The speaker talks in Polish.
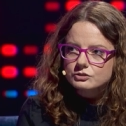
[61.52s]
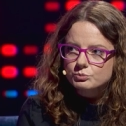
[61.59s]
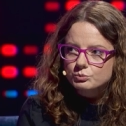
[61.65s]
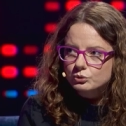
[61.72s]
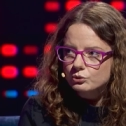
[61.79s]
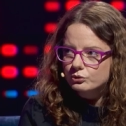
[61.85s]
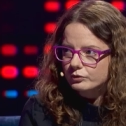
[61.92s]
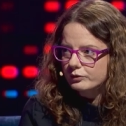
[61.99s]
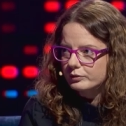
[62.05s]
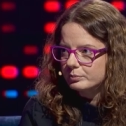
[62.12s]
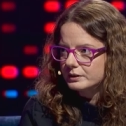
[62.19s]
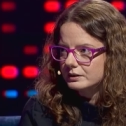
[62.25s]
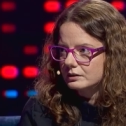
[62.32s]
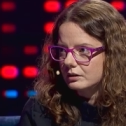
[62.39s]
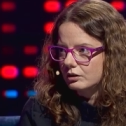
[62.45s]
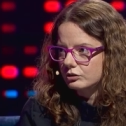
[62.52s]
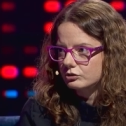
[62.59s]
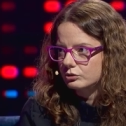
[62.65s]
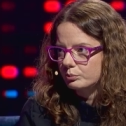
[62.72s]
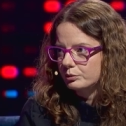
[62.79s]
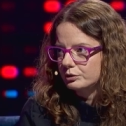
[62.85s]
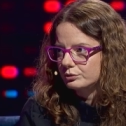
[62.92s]
też mnóstwo wybitnych
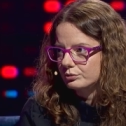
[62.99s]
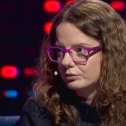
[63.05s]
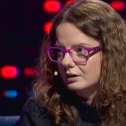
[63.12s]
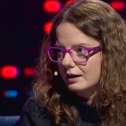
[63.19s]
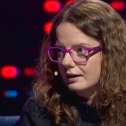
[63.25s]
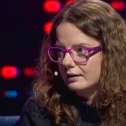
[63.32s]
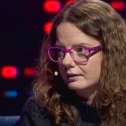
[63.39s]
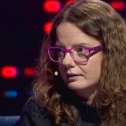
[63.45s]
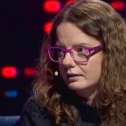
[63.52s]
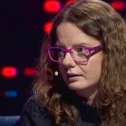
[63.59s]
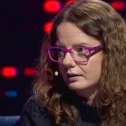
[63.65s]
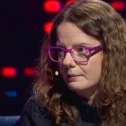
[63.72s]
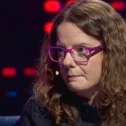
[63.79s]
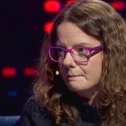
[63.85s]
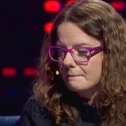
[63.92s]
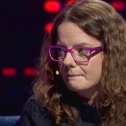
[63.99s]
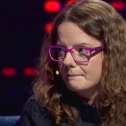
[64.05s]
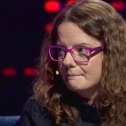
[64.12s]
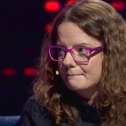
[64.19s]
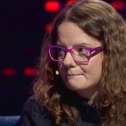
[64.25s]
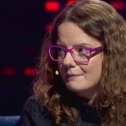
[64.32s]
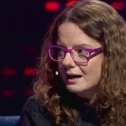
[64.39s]
osób, które e,
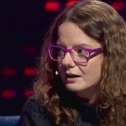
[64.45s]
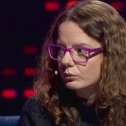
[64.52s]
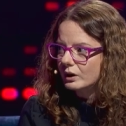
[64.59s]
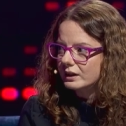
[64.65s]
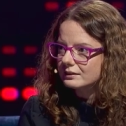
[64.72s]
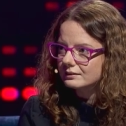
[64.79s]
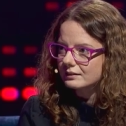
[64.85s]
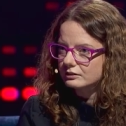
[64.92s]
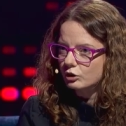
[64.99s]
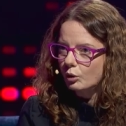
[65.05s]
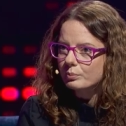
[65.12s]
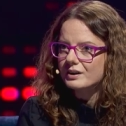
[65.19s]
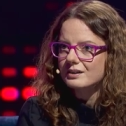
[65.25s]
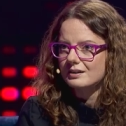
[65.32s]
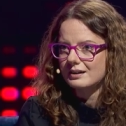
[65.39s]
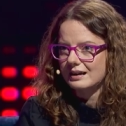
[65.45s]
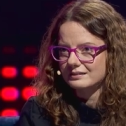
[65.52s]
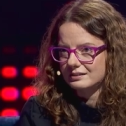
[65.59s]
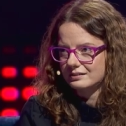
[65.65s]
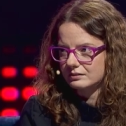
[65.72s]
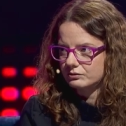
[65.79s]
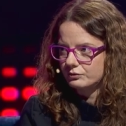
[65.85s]
mają na tyle dobre
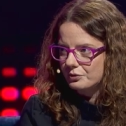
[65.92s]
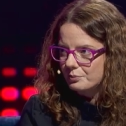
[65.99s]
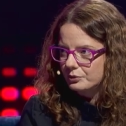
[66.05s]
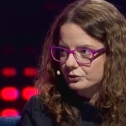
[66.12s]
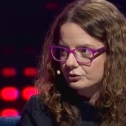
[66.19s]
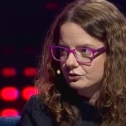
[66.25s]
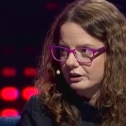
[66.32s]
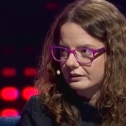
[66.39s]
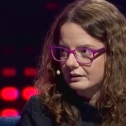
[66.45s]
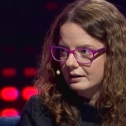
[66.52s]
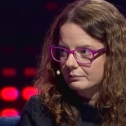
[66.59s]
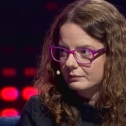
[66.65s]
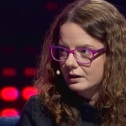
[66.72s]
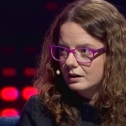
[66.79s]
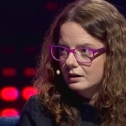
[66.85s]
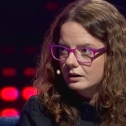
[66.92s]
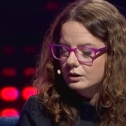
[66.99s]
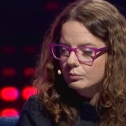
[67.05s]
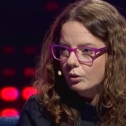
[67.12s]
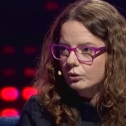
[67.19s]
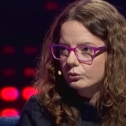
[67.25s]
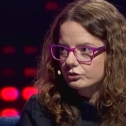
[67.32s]
relacje ze swoim otoczeniem
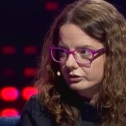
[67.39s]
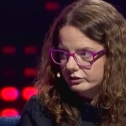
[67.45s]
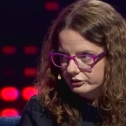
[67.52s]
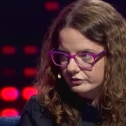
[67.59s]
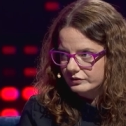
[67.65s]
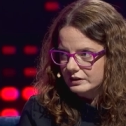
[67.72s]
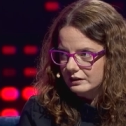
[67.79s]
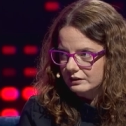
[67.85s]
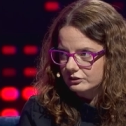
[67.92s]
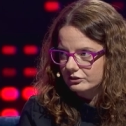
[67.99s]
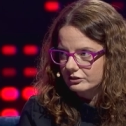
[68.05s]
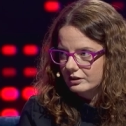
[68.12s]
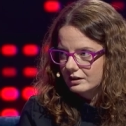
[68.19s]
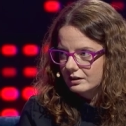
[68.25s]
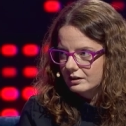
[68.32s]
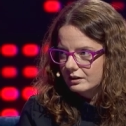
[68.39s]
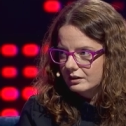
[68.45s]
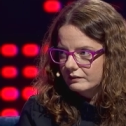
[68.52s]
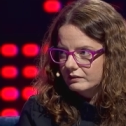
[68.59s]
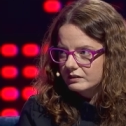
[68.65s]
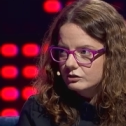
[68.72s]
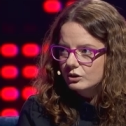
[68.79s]
i mogą się rozwijać.
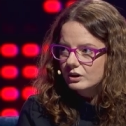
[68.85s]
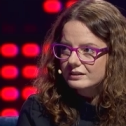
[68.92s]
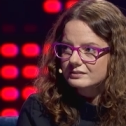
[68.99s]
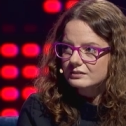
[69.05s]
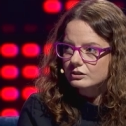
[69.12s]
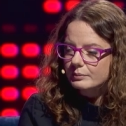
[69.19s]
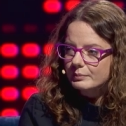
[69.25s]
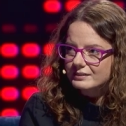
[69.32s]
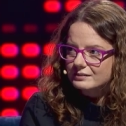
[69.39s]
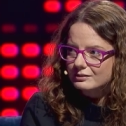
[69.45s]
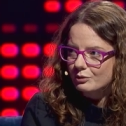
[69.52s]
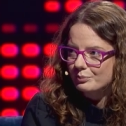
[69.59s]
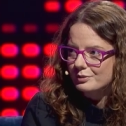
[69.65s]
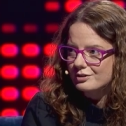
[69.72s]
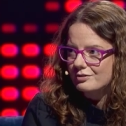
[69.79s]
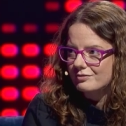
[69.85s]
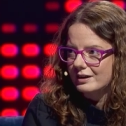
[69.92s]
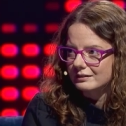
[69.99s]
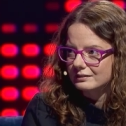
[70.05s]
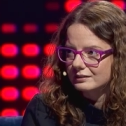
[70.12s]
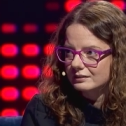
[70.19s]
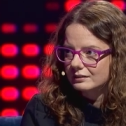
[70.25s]
Więc o ile jest to temat
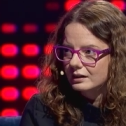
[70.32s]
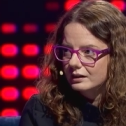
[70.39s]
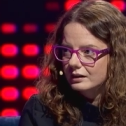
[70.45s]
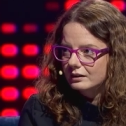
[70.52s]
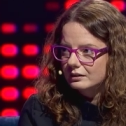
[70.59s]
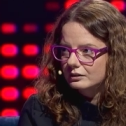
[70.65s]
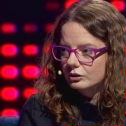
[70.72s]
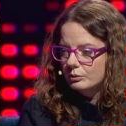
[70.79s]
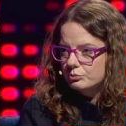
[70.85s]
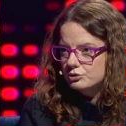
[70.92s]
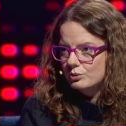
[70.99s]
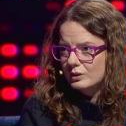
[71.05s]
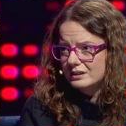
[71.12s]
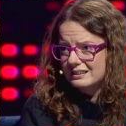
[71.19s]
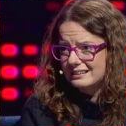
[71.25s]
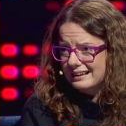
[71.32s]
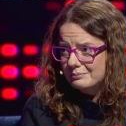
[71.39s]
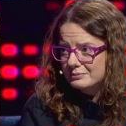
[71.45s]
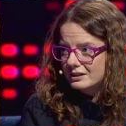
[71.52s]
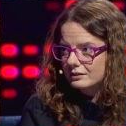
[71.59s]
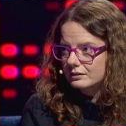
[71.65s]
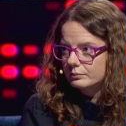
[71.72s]
skomplikowany, to na przykład dla
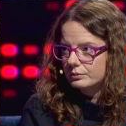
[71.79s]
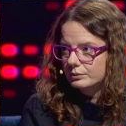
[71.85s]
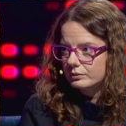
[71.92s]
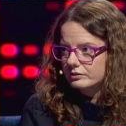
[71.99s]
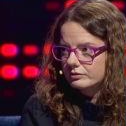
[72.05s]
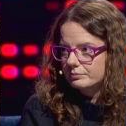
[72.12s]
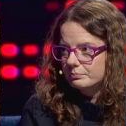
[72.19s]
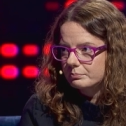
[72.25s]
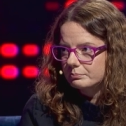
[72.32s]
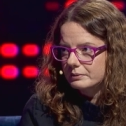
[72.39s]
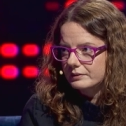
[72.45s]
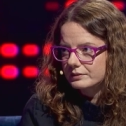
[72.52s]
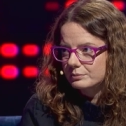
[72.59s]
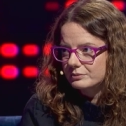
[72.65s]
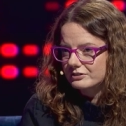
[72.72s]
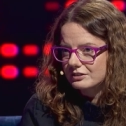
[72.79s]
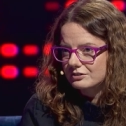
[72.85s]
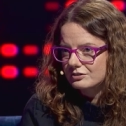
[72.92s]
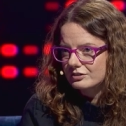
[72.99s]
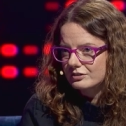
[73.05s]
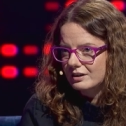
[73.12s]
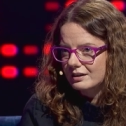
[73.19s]
mnie gry były w pewnym
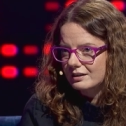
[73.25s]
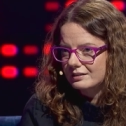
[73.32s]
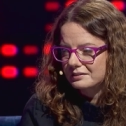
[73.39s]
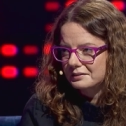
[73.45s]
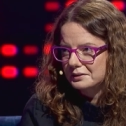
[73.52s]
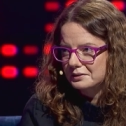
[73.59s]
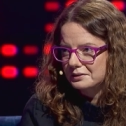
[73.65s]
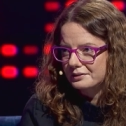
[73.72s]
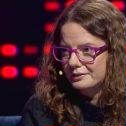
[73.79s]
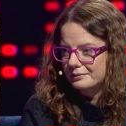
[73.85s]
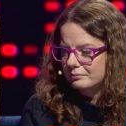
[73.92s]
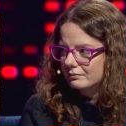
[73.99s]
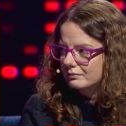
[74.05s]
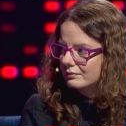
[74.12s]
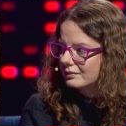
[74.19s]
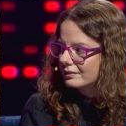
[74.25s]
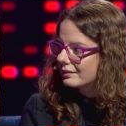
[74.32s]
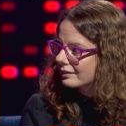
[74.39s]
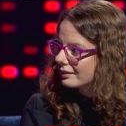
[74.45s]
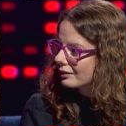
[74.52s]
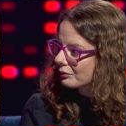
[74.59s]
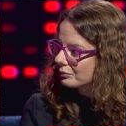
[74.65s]
sensie. E,
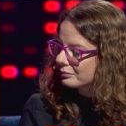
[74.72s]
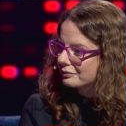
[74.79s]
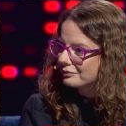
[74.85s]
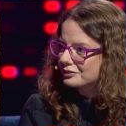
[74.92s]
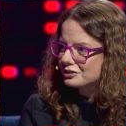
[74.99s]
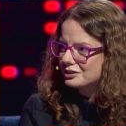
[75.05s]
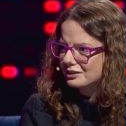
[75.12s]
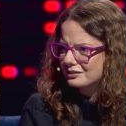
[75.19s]
no, nie,